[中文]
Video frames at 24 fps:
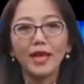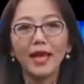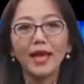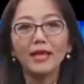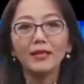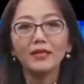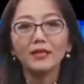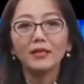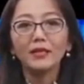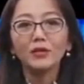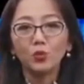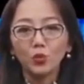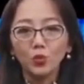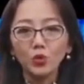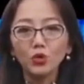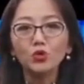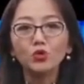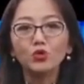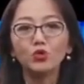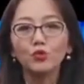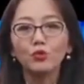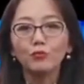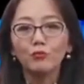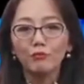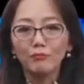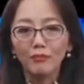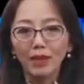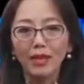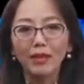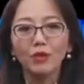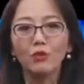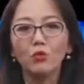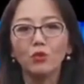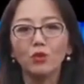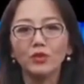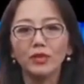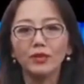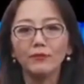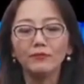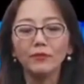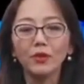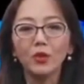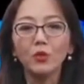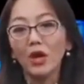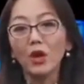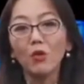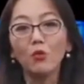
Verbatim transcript: 来夺取美国的。